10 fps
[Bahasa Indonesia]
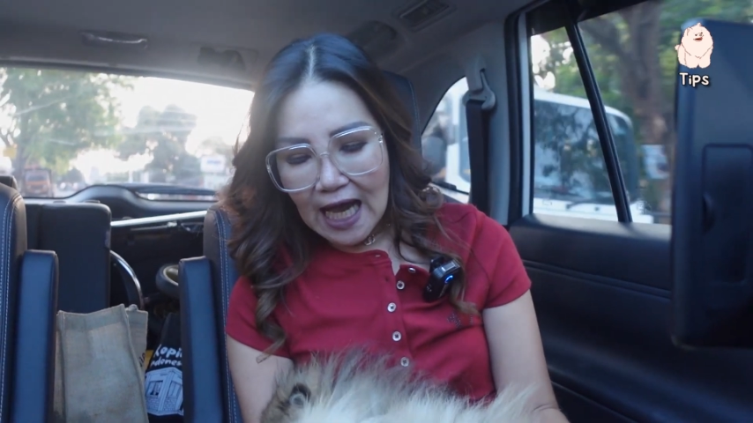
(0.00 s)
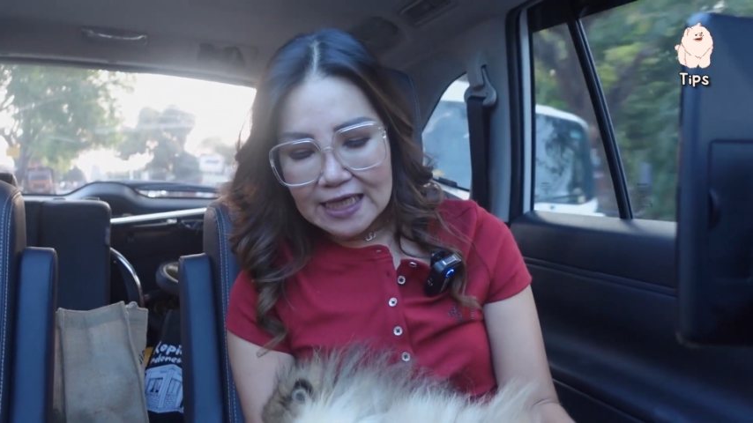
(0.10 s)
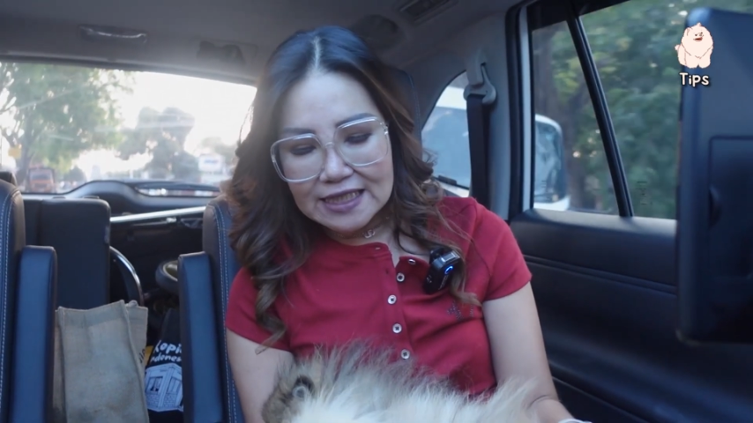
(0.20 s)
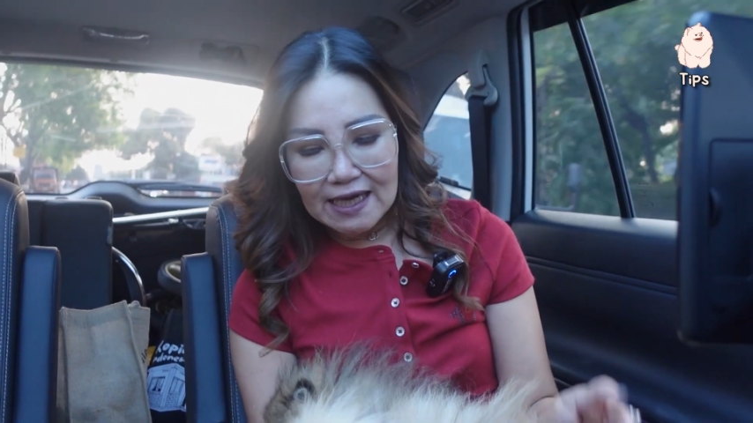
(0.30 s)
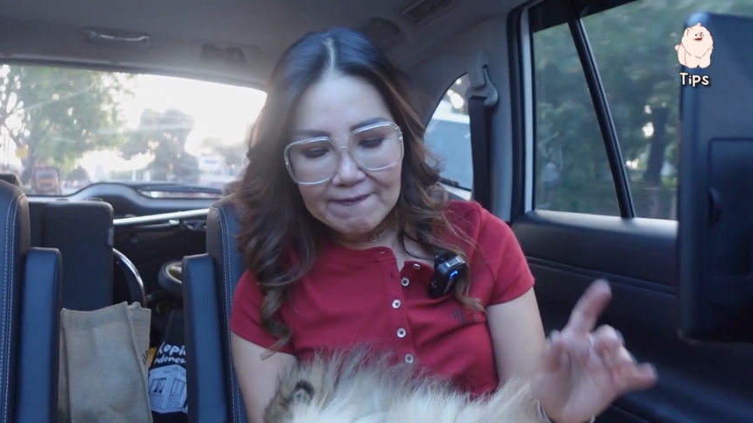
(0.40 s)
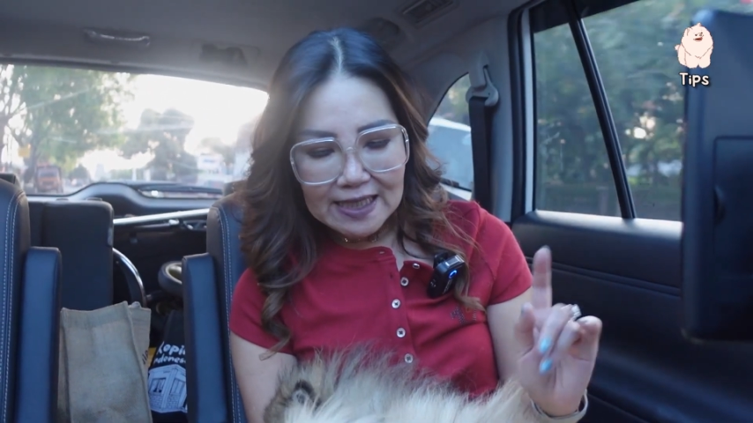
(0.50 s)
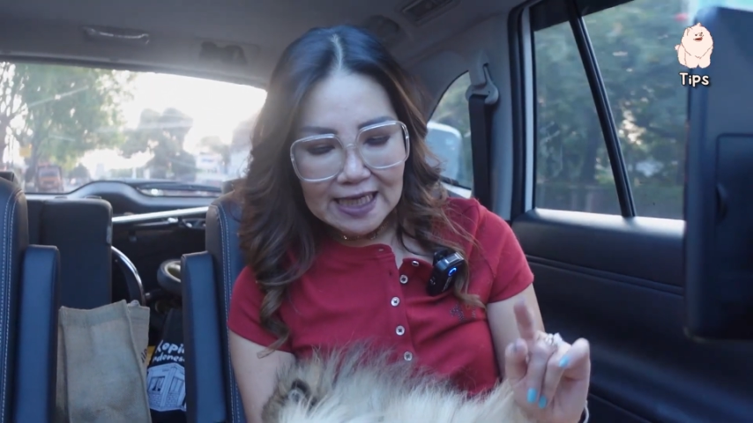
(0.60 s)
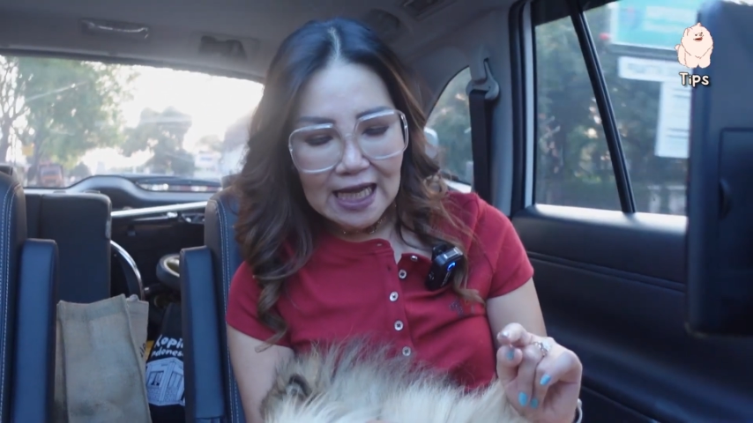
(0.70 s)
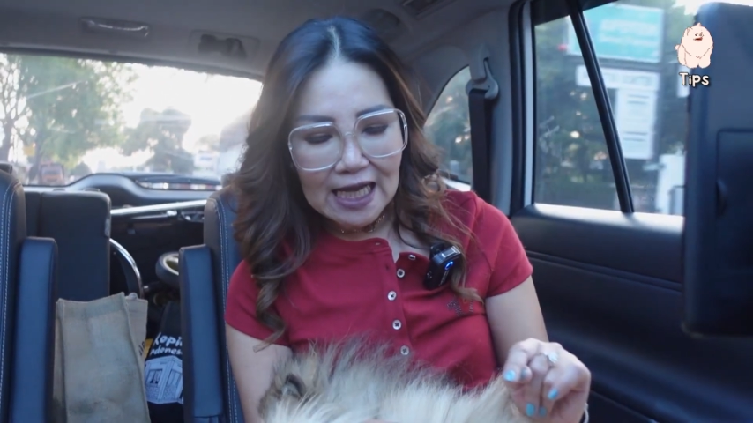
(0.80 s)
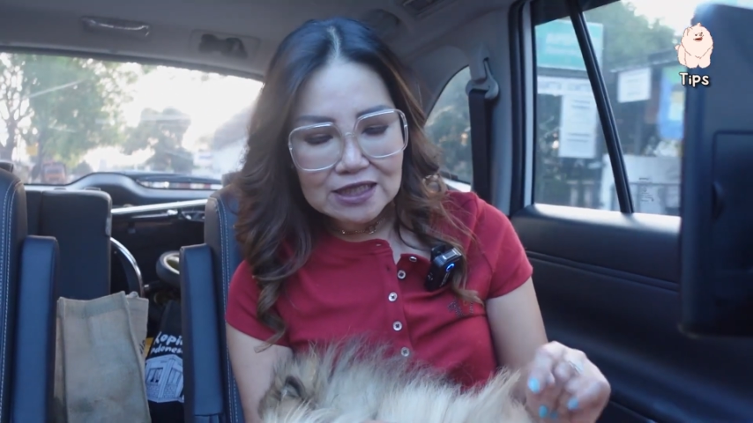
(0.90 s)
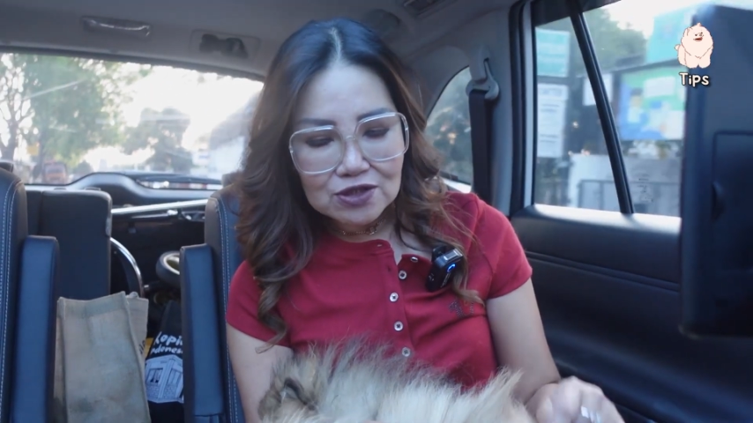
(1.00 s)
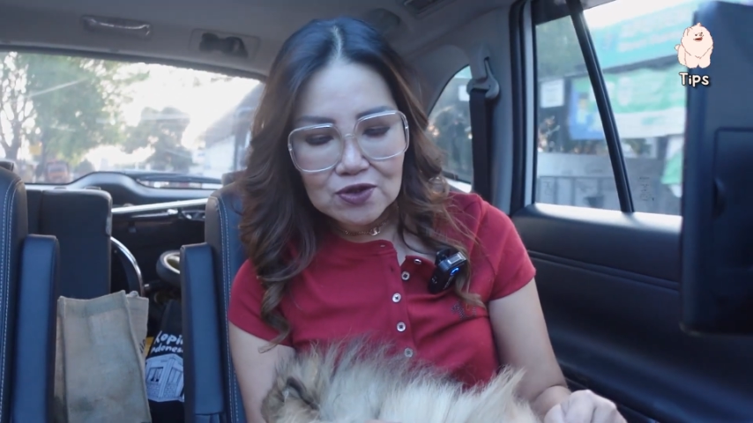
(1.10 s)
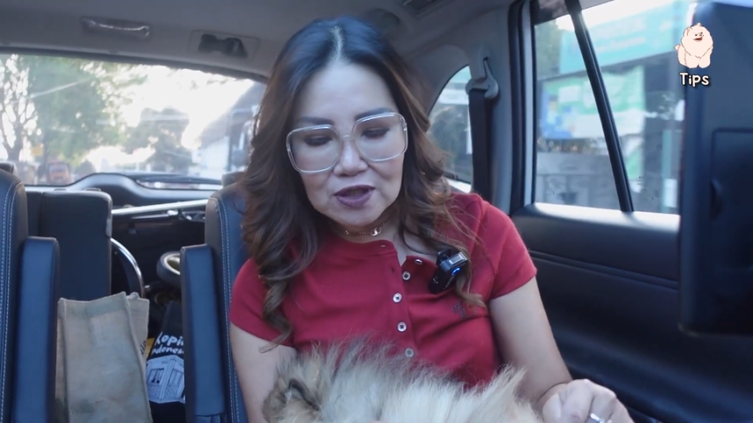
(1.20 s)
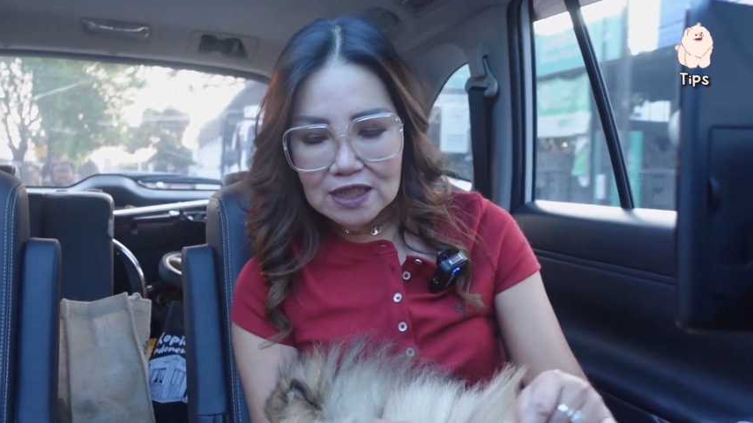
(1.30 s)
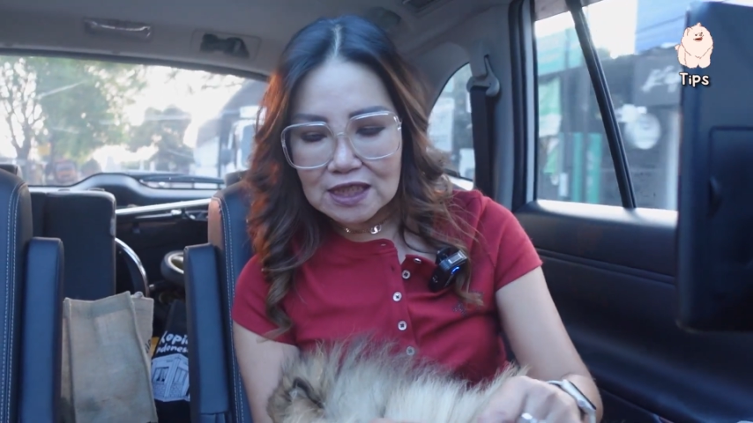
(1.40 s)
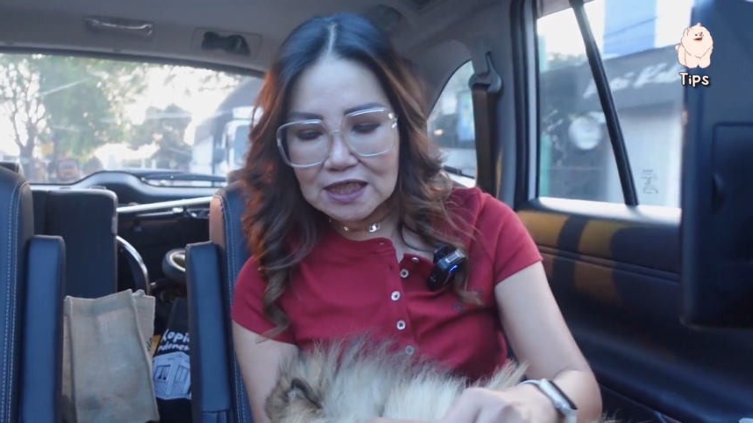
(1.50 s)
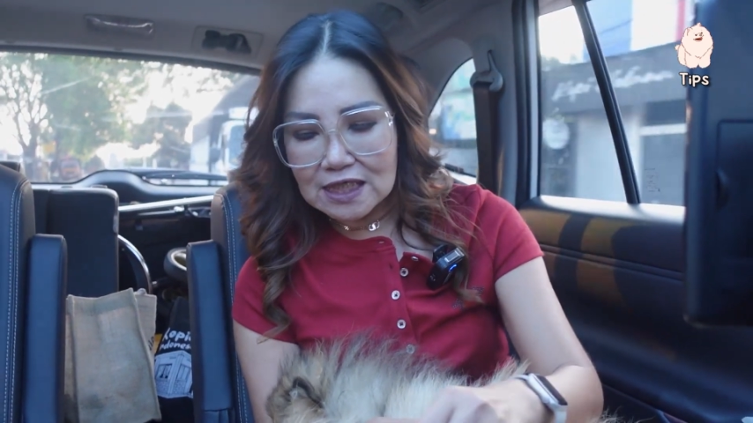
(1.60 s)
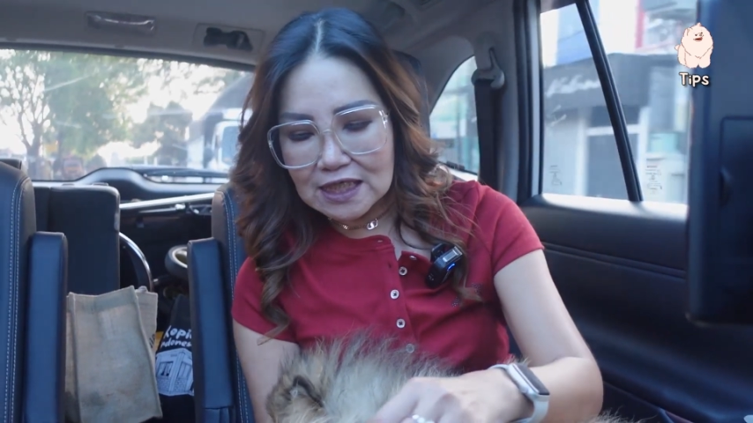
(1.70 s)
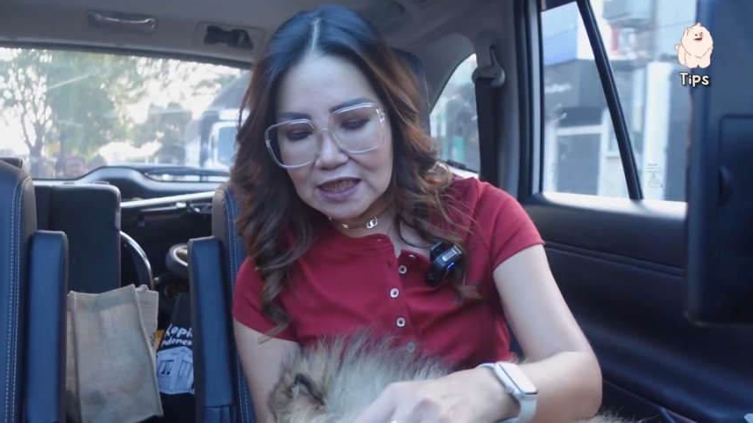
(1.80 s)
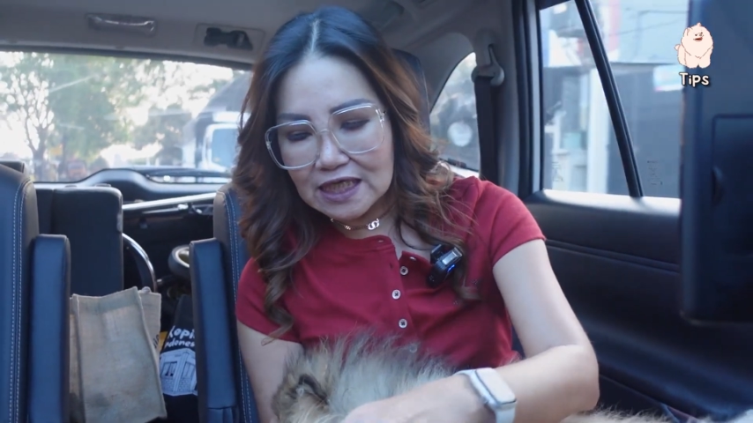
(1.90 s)
karena mereka itu
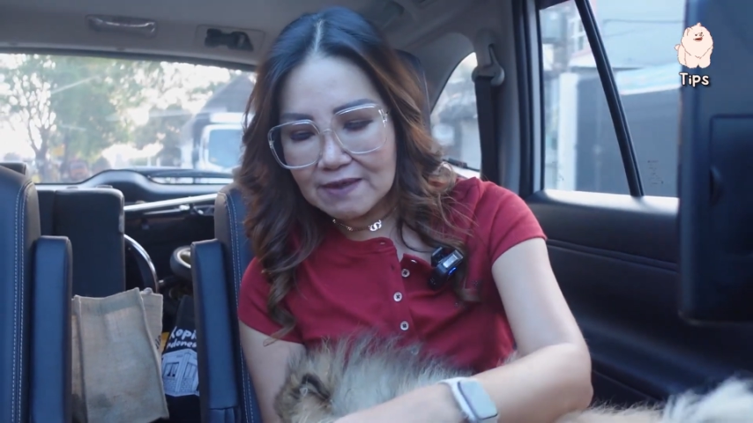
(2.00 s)
uh,